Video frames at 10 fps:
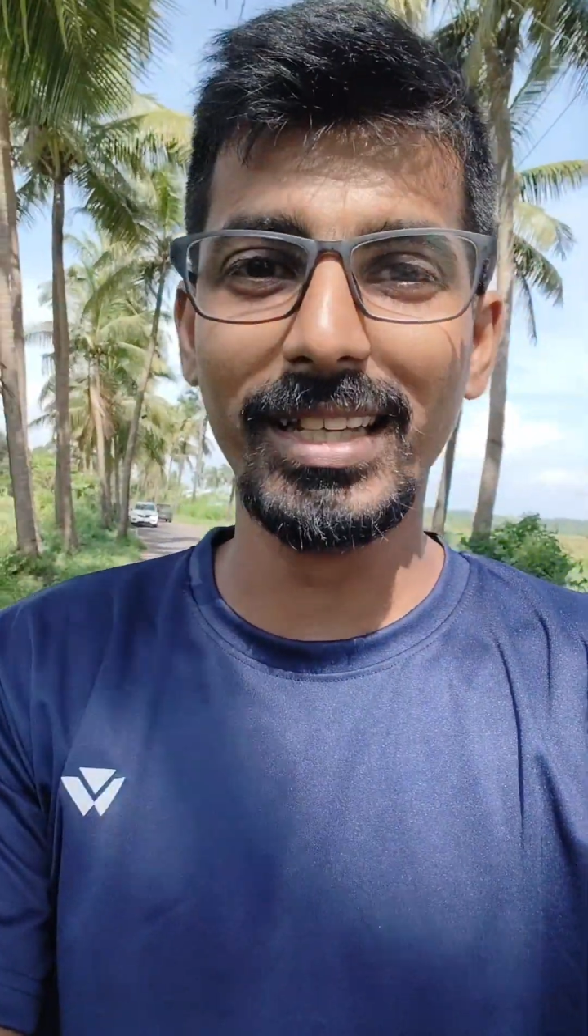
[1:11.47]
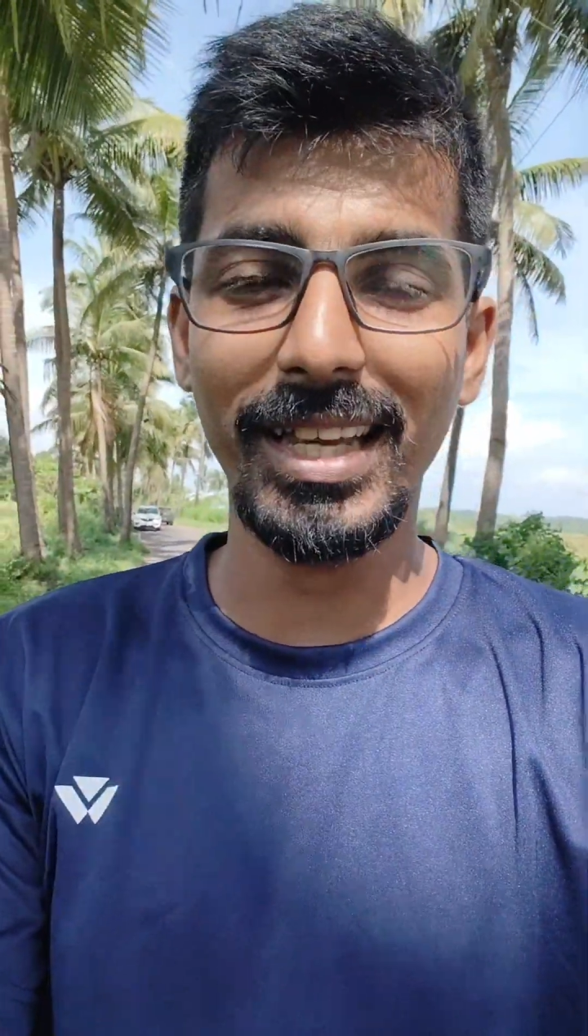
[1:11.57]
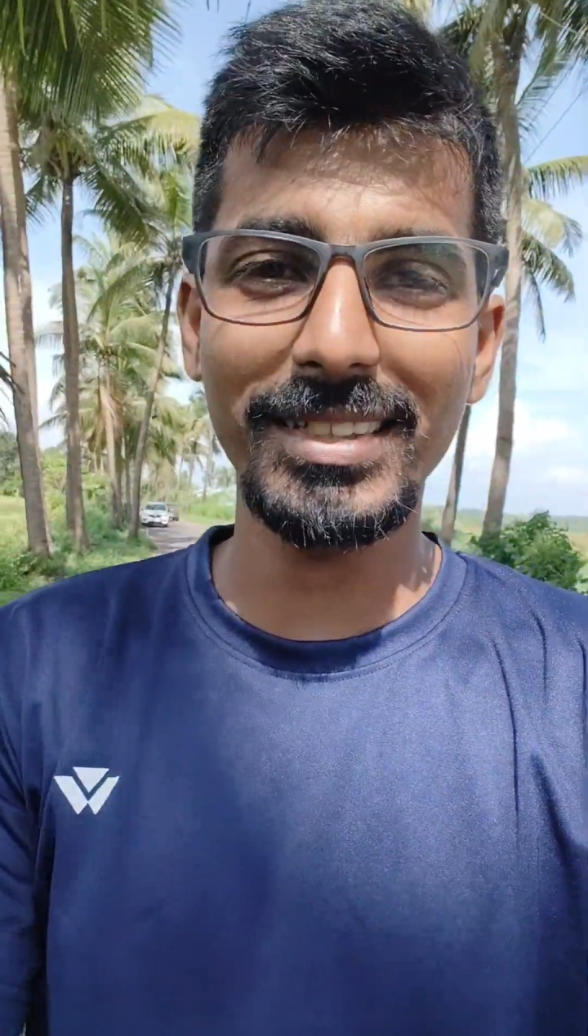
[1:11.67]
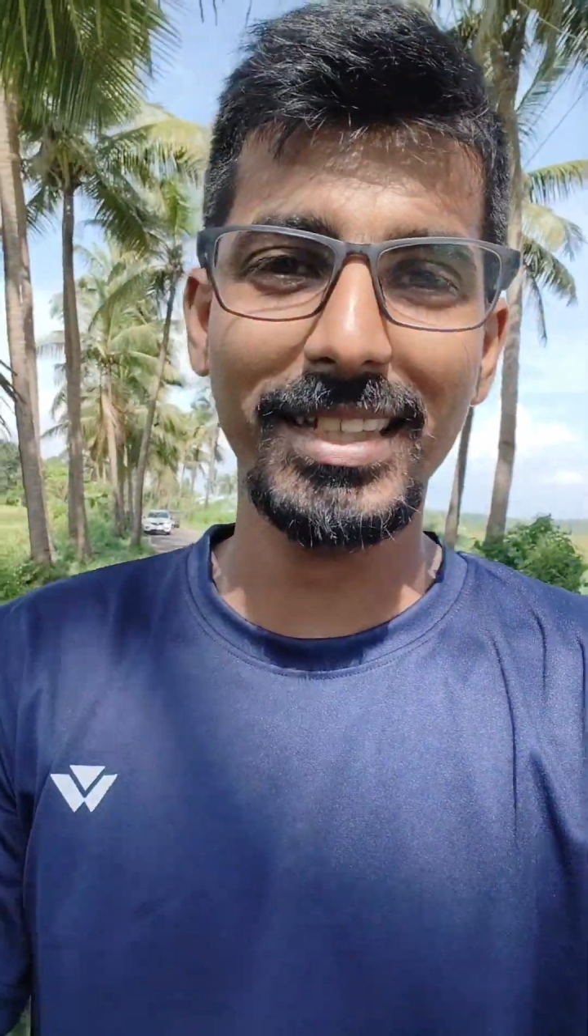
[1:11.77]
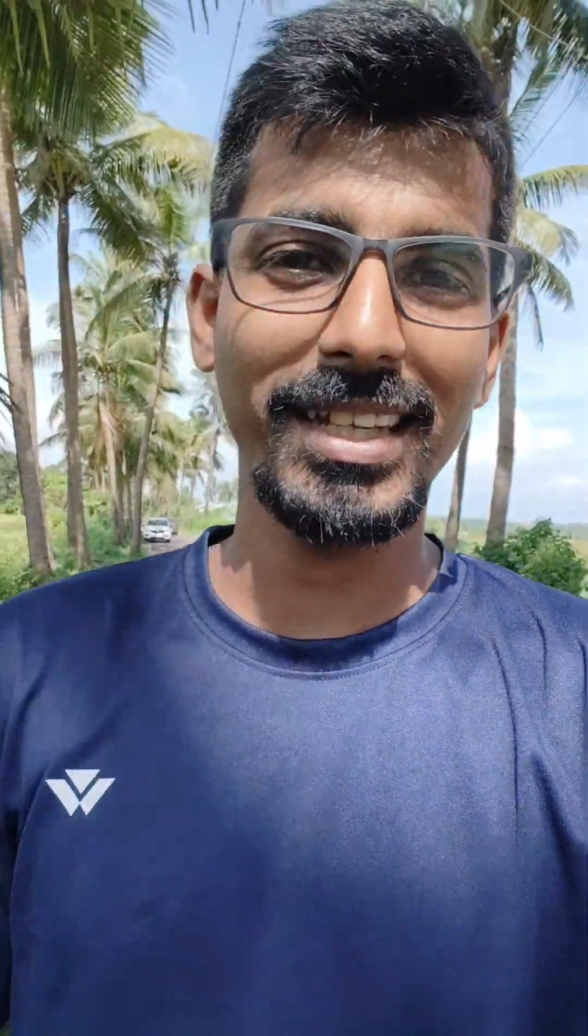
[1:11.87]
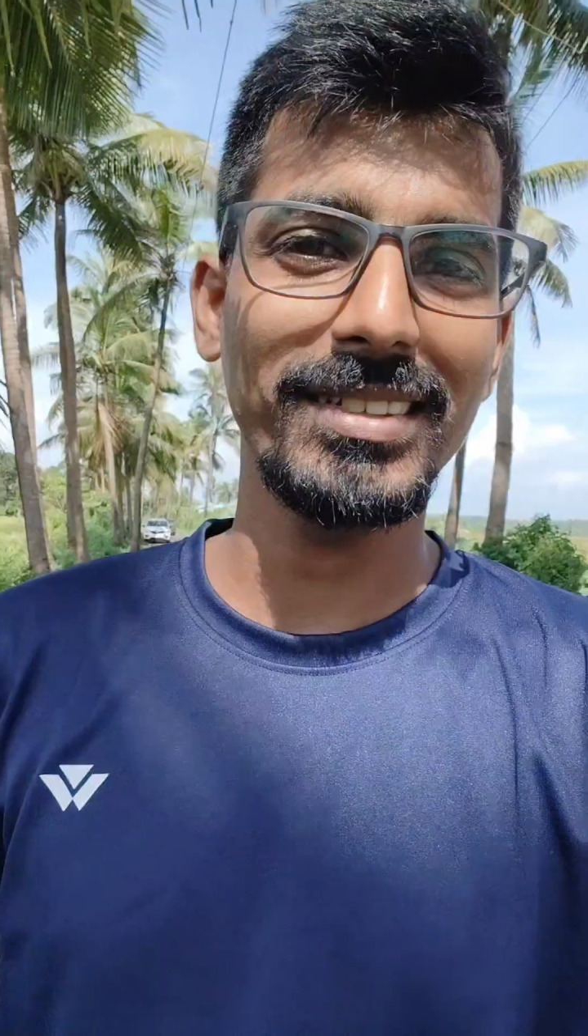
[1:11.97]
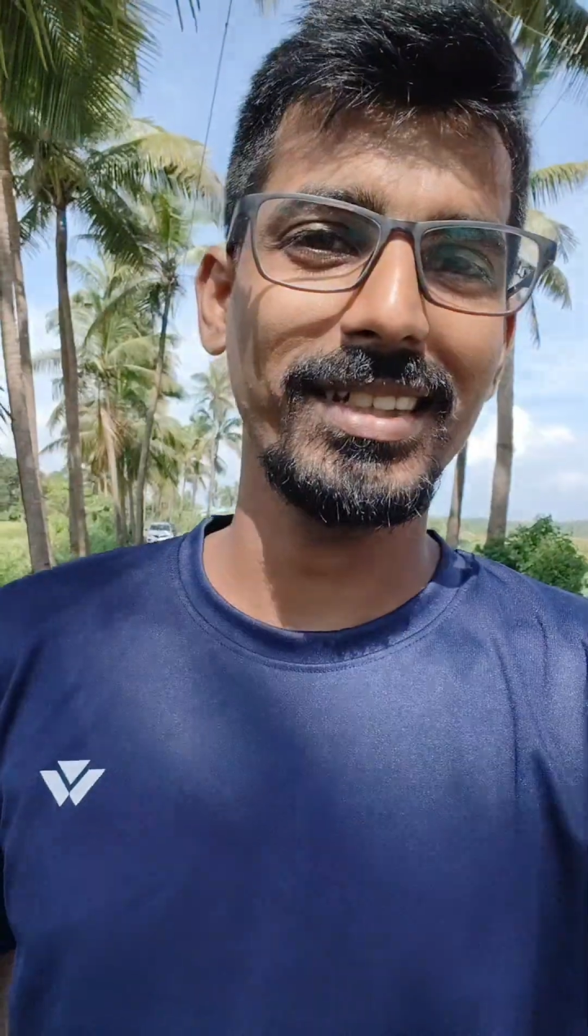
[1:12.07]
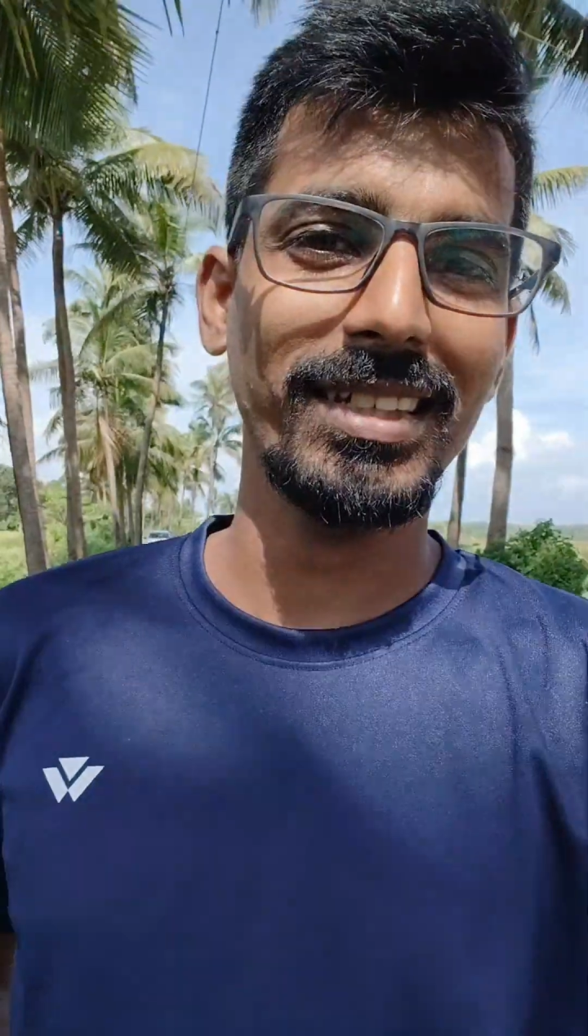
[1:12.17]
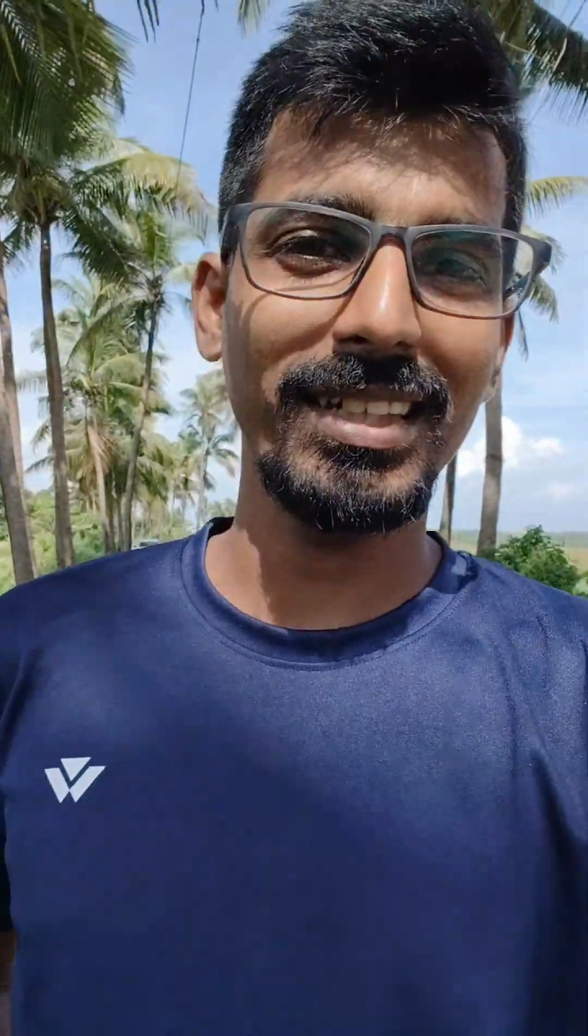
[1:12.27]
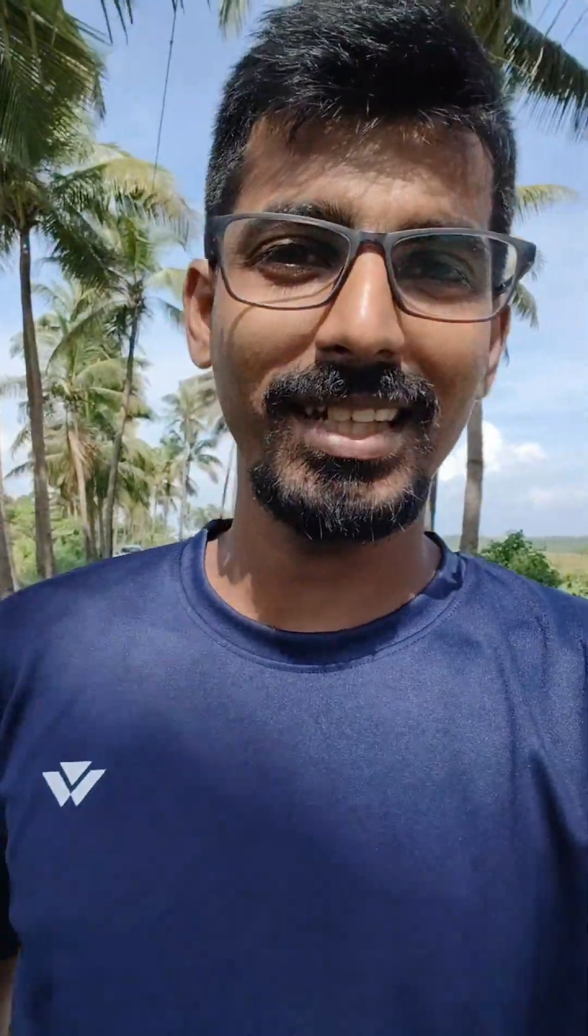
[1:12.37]
कैसे कैसे
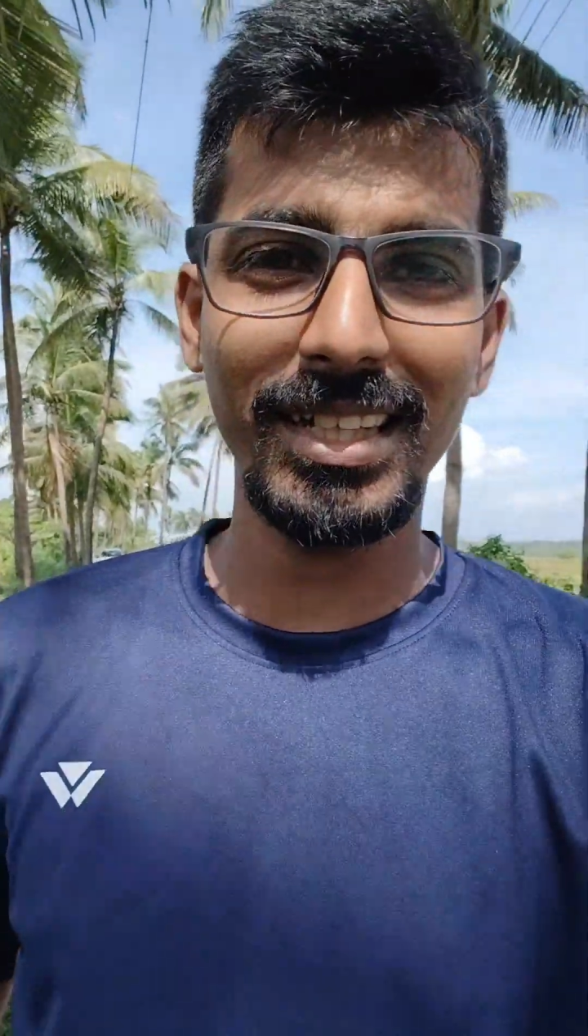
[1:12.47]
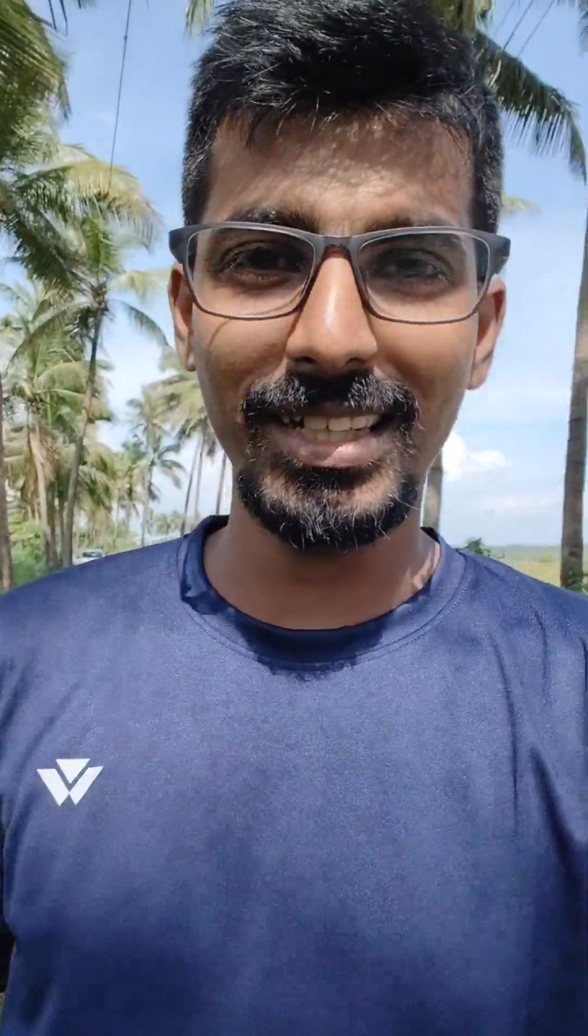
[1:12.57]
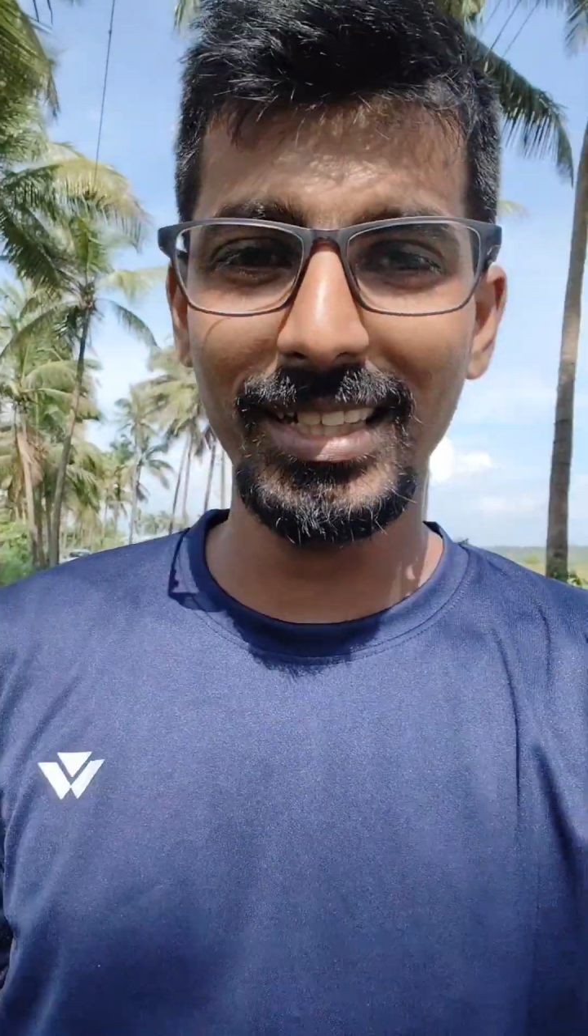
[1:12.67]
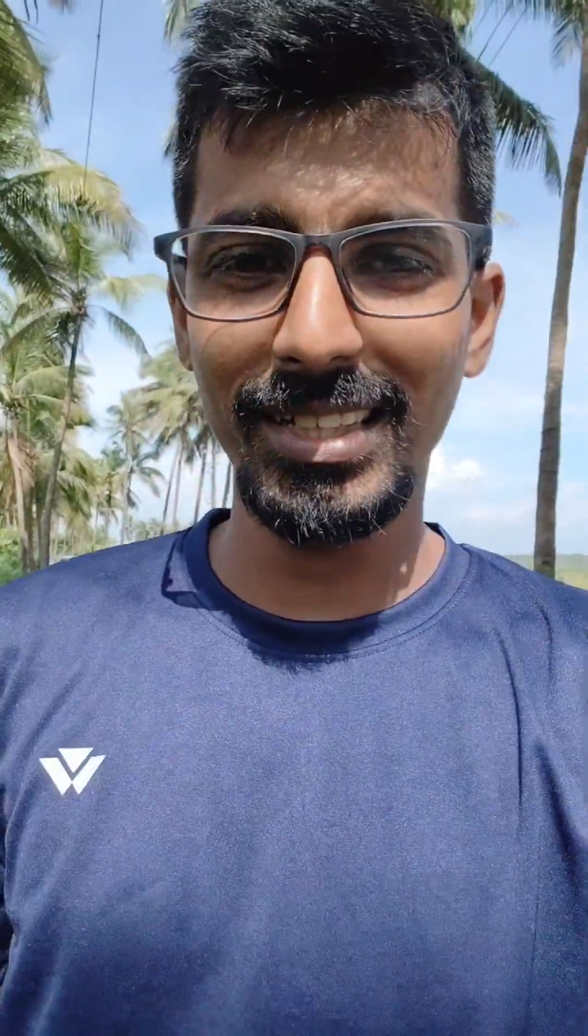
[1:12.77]
किया है